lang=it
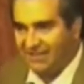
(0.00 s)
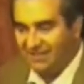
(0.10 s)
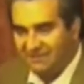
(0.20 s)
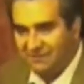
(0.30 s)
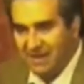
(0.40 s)
che a
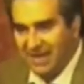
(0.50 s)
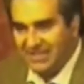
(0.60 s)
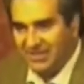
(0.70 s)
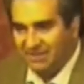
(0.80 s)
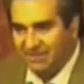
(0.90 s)
livello
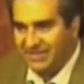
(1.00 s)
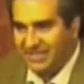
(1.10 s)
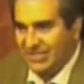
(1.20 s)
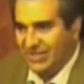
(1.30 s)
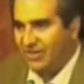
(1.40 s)
informatico
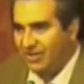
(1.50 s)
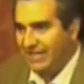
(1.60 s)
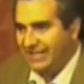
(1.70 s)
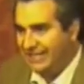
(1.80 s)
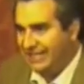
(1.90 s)
l'amministrazione è ancora
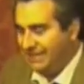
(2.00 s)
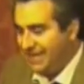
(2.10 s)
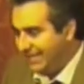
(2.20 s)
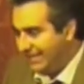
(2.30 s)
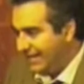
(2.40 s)
all'età della
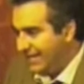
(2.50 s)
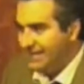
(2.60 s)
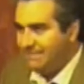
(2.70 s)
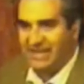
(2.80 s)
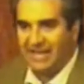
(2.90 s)
pietra,
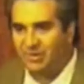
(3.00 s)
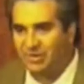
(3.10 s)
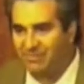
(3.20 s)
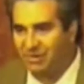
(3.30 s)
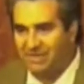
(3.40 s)
perché non
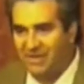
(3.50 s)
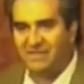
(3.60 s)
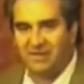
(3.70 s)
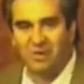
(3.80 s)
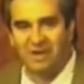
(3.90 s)
riusciamo nemmeno
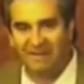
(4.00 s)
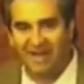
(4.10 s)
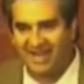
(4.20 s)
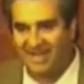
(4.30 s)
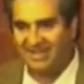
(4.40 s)
ad avere un
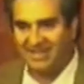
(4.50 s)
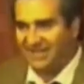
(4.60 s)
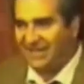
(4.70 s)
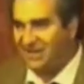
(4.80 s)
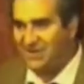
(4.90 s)
wifi nelle
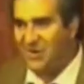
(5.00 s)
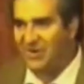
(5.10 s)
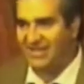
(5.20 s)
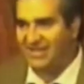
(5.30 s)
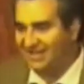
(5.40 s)
sale
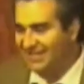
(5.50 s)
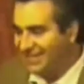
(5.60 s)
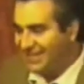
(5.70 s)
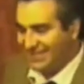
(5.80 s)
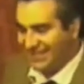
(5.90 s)
riunioni,
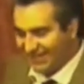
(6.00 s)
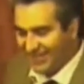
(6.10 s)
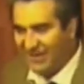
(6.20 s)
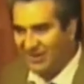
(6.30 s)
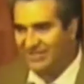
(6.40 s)
nella
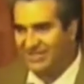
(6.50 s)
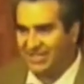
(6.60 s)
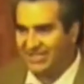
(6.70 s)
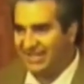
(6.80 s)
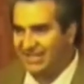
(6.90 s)
sala rossa,
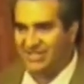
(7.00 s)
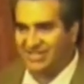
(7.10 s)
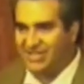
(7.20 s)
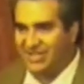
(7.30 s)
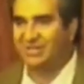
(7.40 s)
eccetera, il
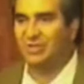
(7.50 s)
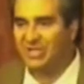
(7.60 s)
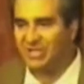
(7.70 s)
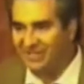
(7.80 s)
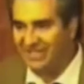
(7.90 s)
CSI ci ha chiesto
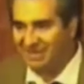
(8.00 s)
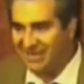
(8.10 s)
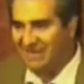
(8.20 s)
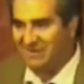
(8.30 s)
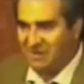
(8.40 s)

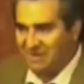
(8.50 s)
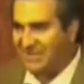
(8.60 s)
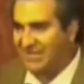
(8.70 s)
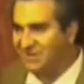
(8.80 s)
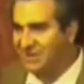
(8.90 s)
120.000 euro per
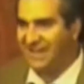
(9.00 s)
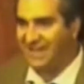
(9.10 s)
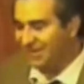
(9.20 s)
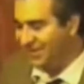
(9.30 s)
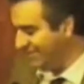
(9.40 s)
mettere un
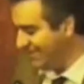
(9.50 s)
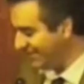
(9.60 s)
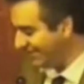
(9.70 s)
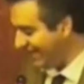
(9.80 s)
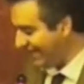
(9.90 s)
wifi in, in
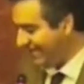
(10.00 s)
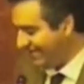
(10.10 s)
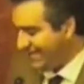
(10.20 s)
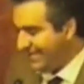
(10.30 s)
questa sala.